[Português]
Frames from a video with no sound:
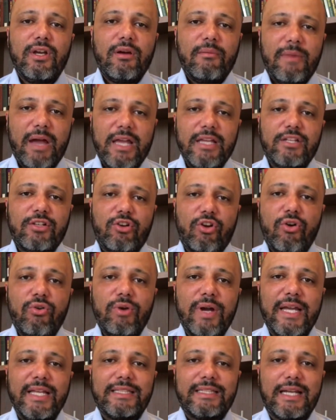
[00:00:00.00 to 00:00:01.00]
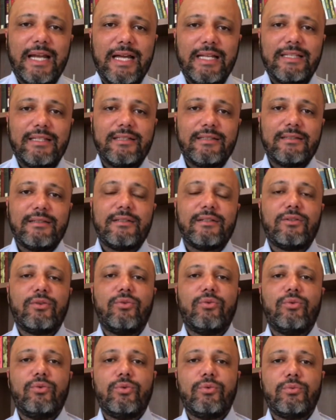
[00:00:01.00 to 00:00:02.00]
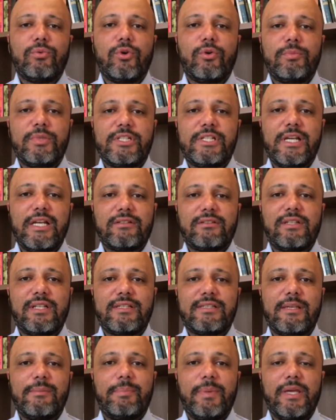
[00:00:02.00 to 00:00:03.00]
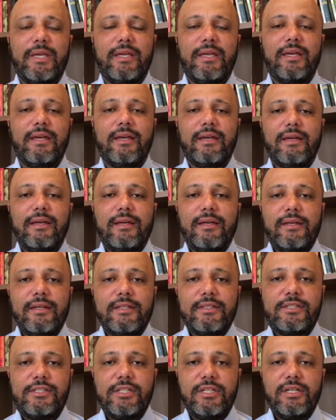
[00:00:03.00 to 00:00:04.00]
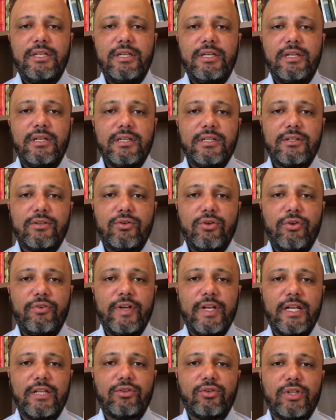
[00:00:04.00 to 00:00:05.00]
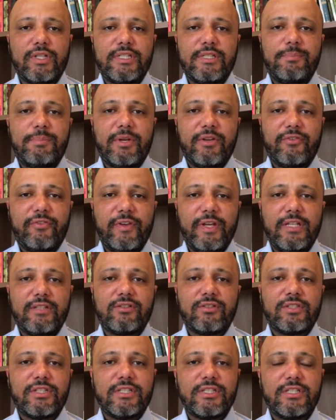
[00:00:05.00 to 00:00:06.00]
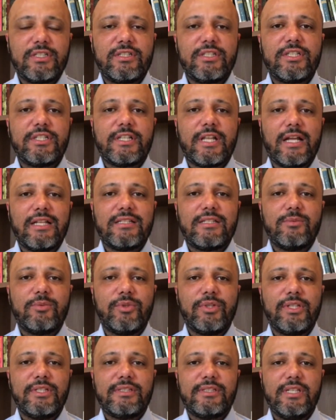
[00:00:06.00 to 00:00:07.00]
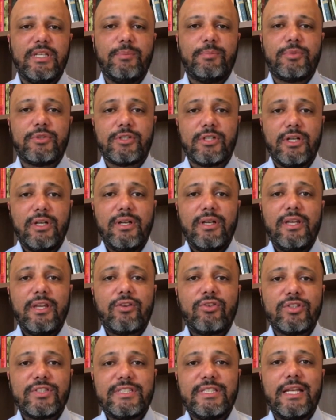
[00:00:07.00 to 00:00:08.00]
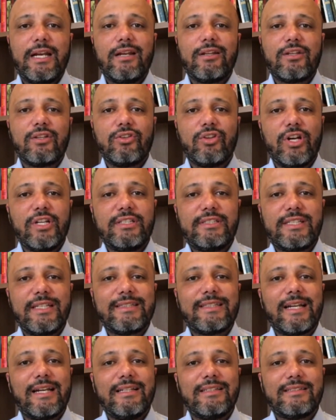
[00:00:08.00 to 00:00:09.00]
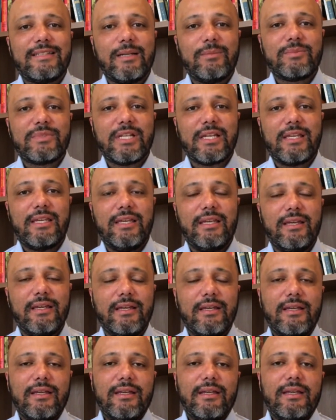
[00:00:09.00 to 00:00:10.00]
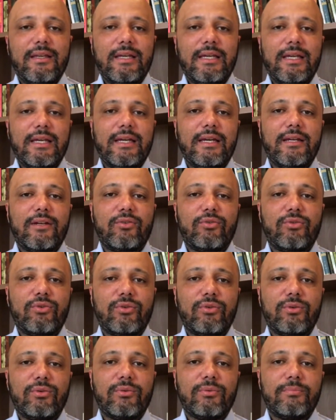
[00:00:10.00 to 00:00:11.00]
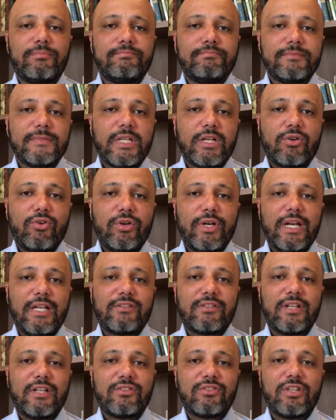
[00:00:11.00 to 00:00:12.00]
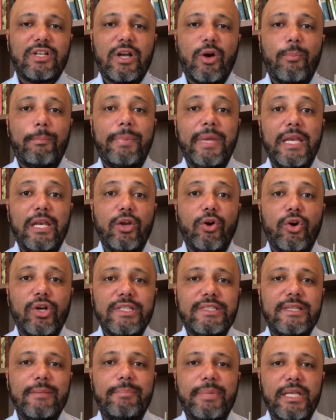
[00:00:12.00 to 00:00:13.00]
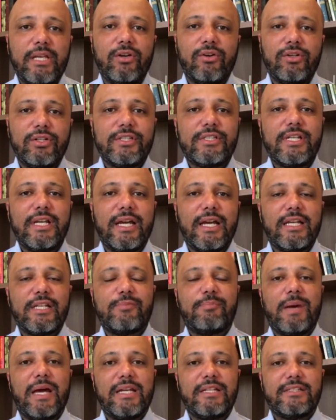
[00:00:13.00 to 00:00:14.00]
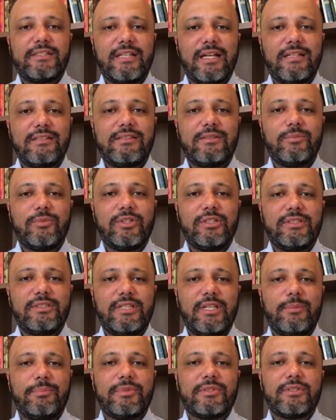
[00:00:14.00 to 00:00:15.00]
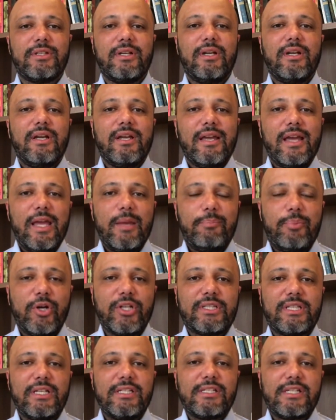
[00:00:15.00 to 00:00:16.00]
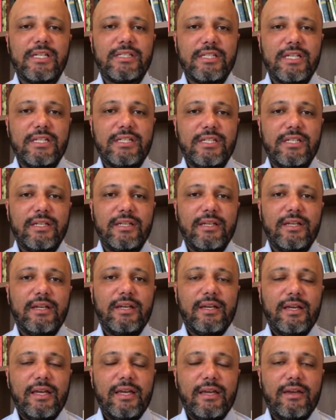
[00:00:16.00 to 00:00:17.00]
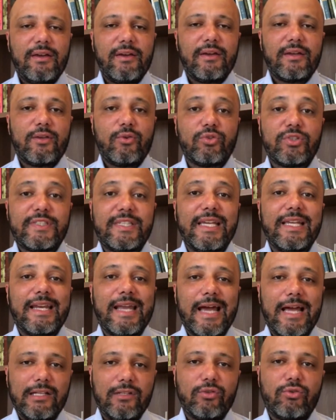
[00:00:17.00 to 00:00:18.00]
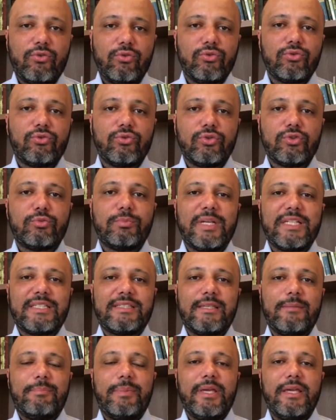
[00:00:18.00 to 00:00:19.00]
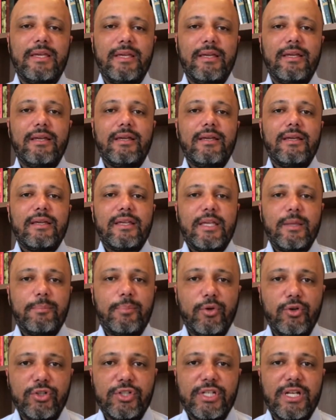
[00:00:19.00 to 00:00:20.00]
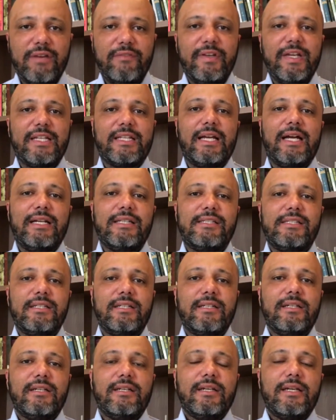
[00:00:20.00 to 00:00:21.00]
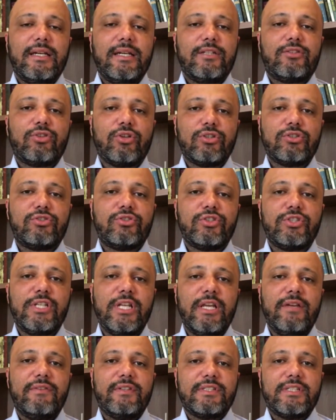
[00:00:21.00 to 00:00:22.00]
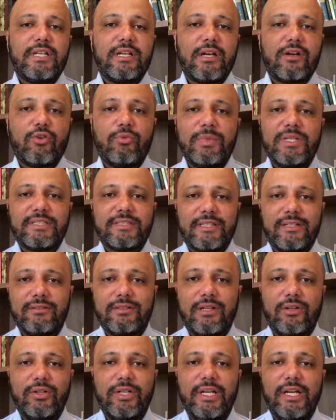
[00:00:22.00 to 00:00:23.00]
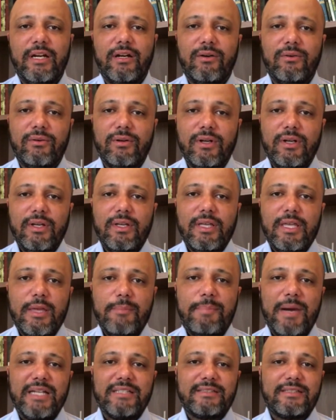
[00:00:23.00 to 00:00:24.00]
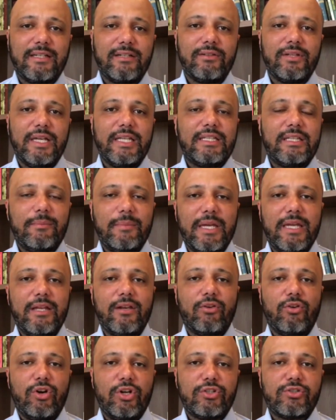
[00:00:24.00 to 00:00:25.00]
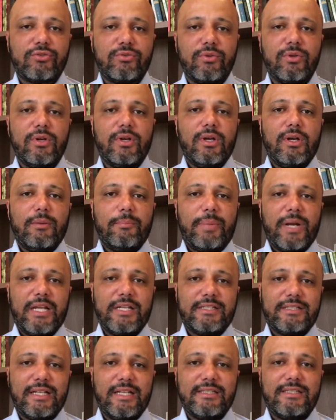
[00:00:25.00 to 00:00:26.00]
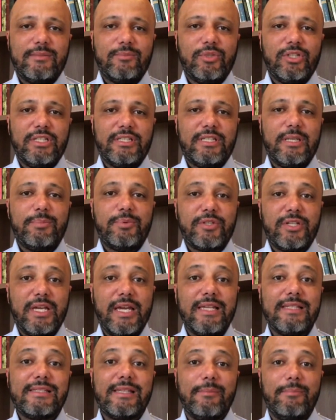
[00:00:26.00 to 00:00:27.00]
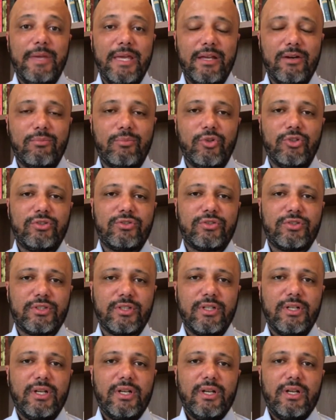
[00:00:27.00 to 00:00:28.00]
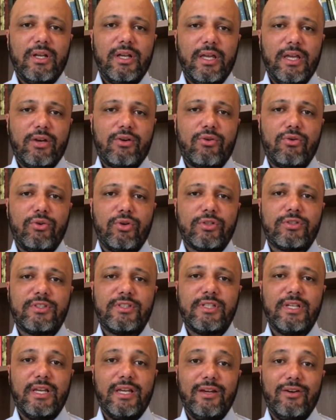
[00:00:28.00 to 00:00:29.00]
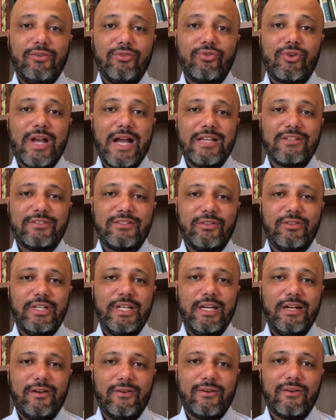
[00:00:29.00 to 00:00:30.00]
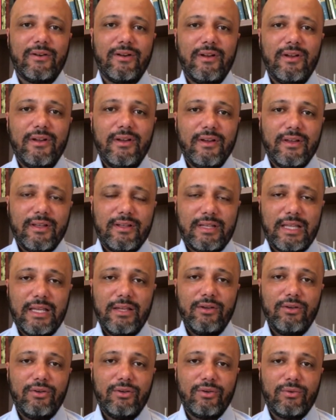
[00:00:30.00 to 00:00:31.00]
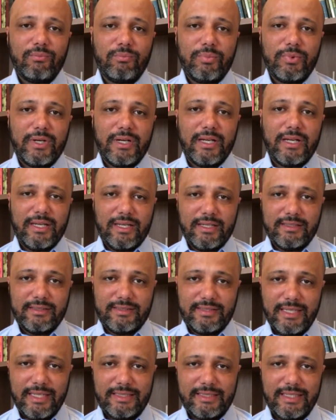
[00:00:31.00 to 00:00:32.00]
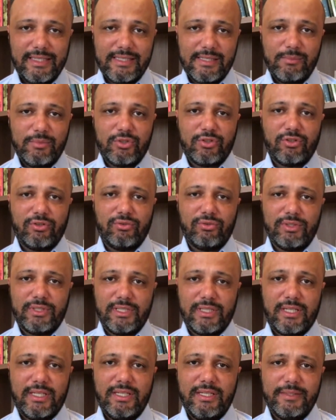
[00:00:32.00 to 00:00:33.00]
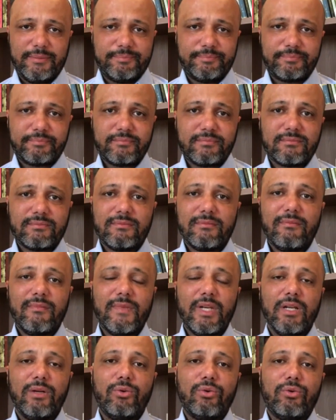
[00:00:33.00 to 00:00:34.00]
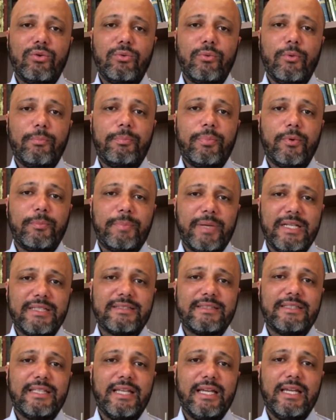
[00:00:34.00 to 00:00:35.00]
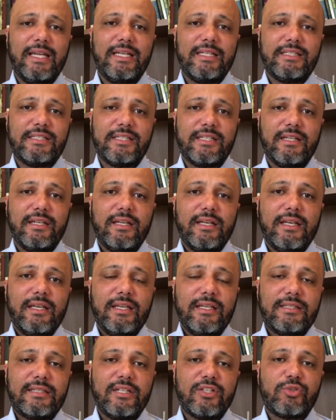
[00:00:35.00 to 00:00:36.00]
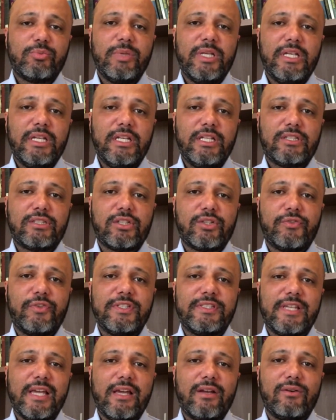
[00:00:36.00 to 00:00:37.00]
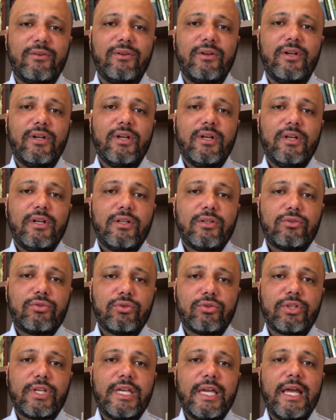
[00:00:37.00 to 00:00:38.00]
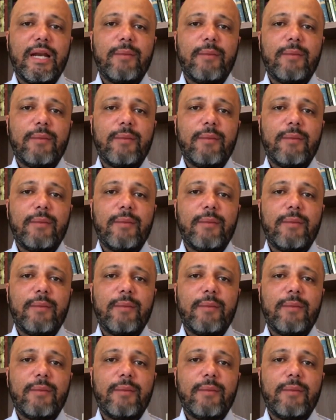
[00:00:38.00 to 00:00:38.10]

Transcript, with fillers: Mas com a entrada no objeto da CPI de governadores e prefeitos, ou seja, de estados e municípios, e considerando que nós descentralizamos aqui é, no Congresso Nacional bilhões e bilhões de reais para estados e municípios, é importante que a gente, é, que o Senado conduza uma CPI que busque a verdade em todos os níveis, né? começando na União e passando aí também, lógico, para estados e municípios que receberam muitos recursos. Eu, no caso da União, tenho é, certeza absoluta que o, o, o, presidente e seus ministros fizeram tudo